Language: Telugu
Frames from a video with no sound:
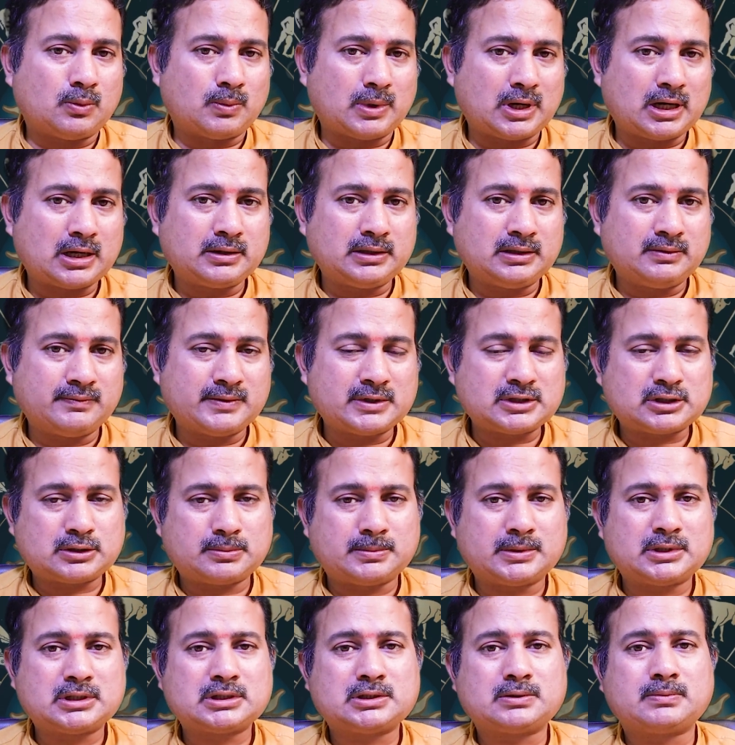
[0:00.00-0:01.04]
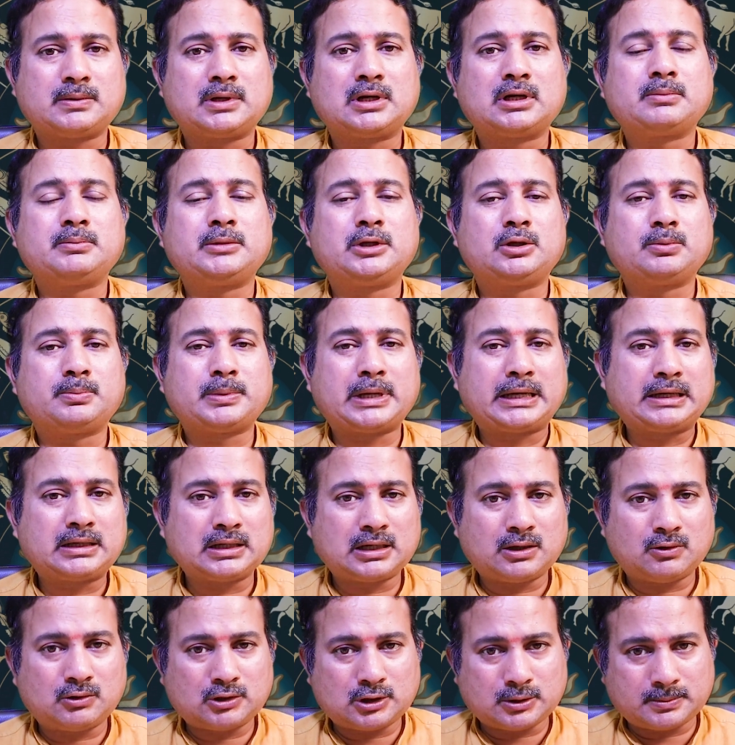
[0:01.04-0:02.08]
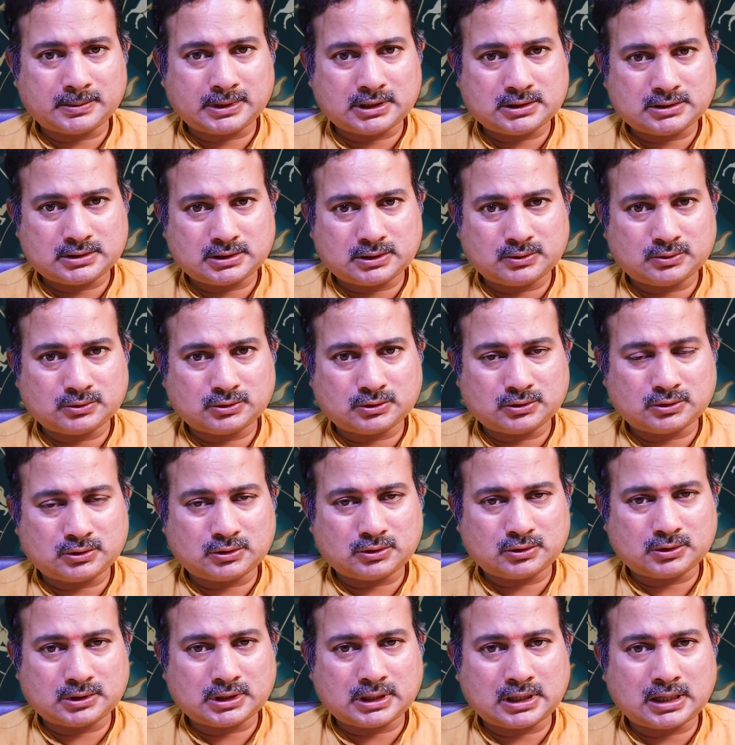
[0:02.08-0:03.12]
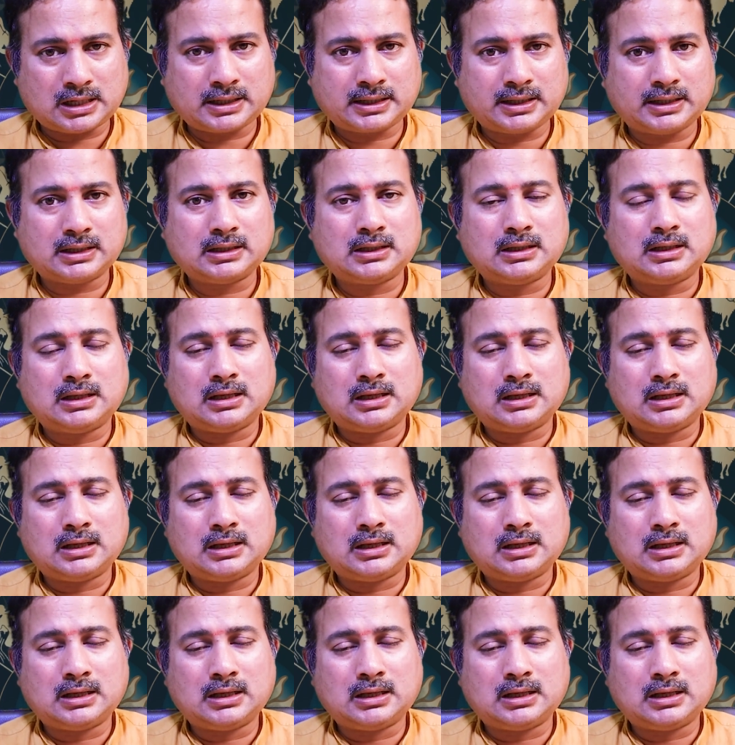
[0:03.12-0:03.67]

వల్ల ఇన్వెస్ట్మెంట్స్ వల్ల మీరు పైకి రావటం అనేది జరుగుతుంటుంది అలాగే